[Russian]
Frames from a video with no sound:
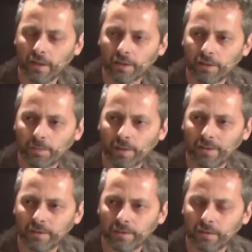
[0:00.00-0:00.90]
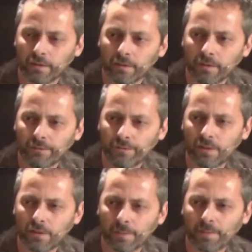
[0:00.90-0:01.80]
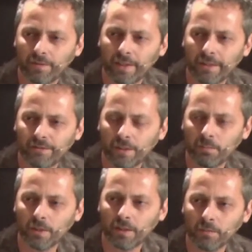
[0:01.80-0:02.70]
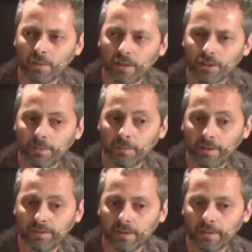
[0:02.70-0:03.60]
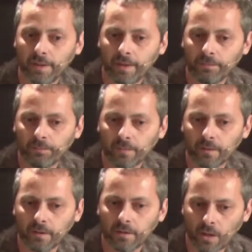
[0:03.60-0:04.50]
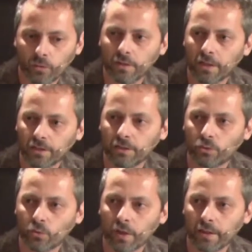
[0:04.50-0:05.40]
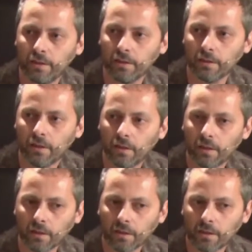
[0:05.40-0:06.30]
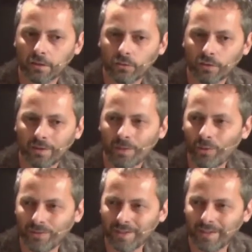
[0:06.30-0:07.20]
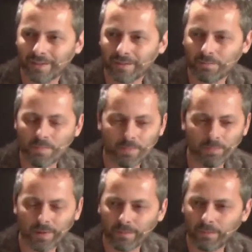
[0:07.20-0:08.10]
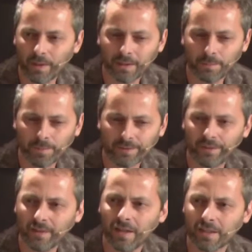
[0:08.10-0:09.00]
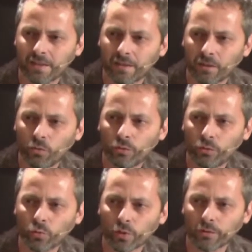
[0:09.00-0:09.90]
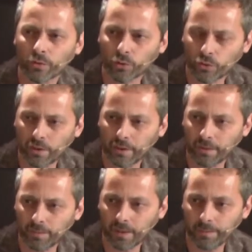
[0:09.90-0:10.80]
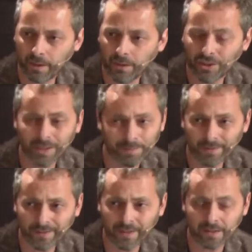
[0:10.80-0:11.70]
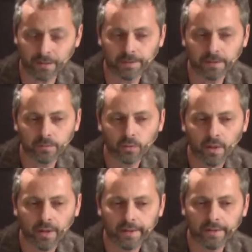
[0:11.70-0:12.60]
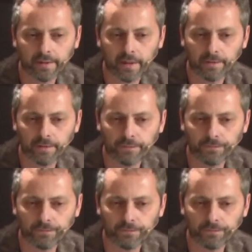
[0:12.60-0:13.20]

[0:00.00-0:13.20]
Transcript: где правит, э, заправляет всем Михаил Михайлович Поплавский, народный артист Украины, который, на мой взгляд, это профанация культуры. Вот то, что делает Михаил Михайлович, это профанация. Поэтому я э,